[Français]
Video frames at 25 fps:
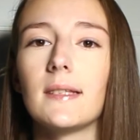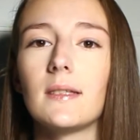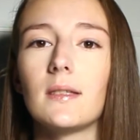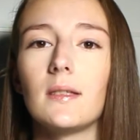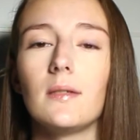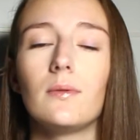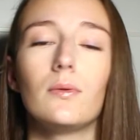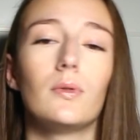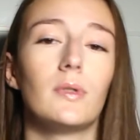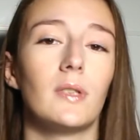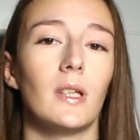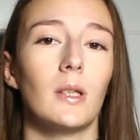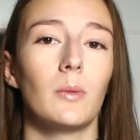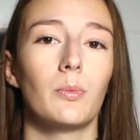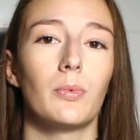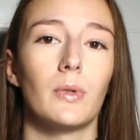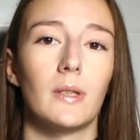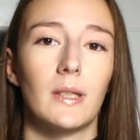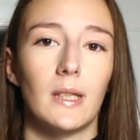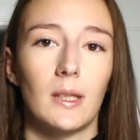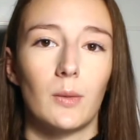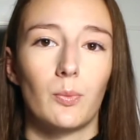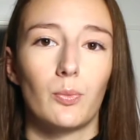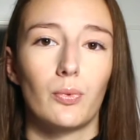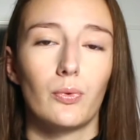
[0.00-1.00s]
Si vous êtes
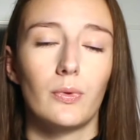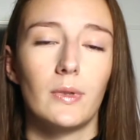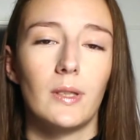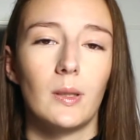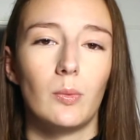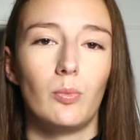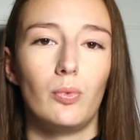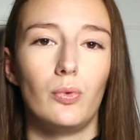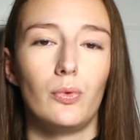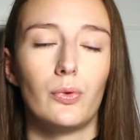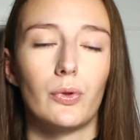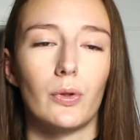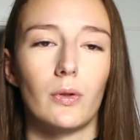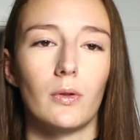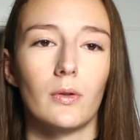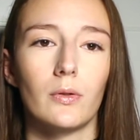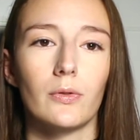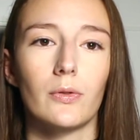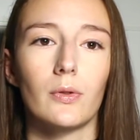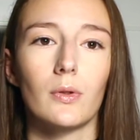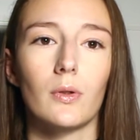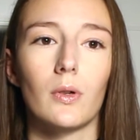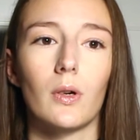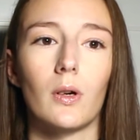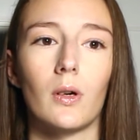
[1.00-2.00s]
peut-être plus
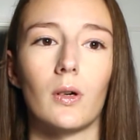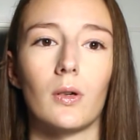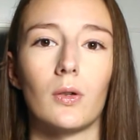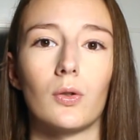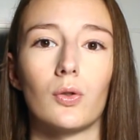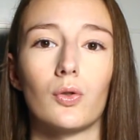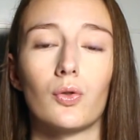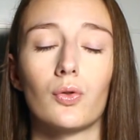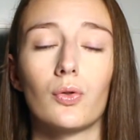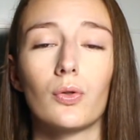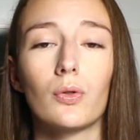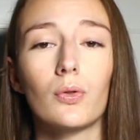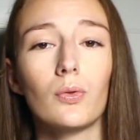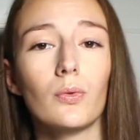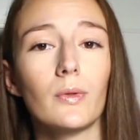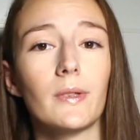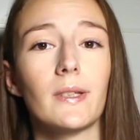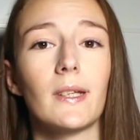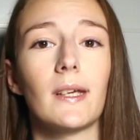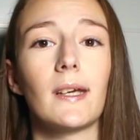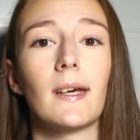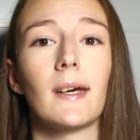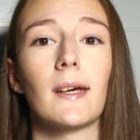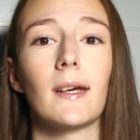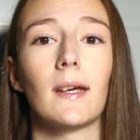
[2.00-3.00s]
débutante, euh, je
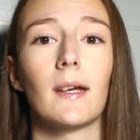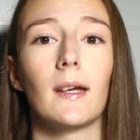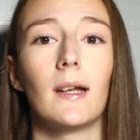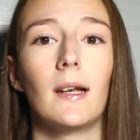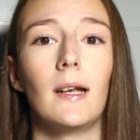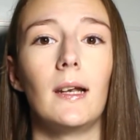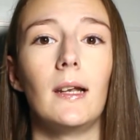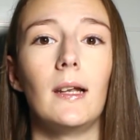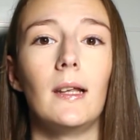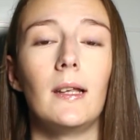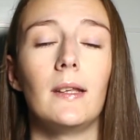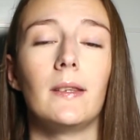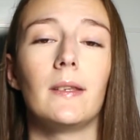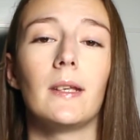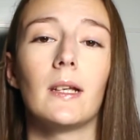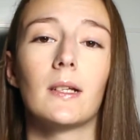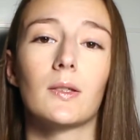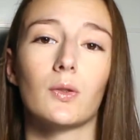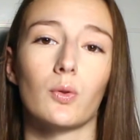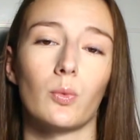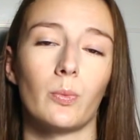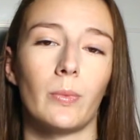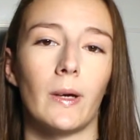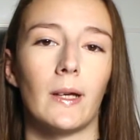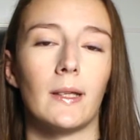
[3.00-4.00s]
conseillerais les Nails
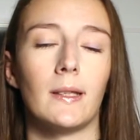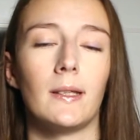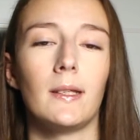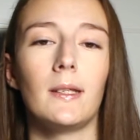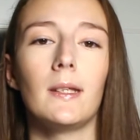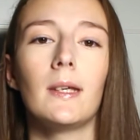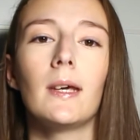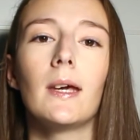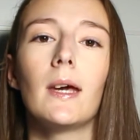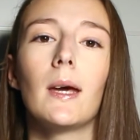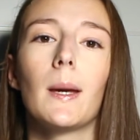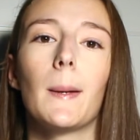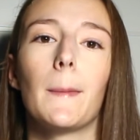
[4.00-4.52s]
Company.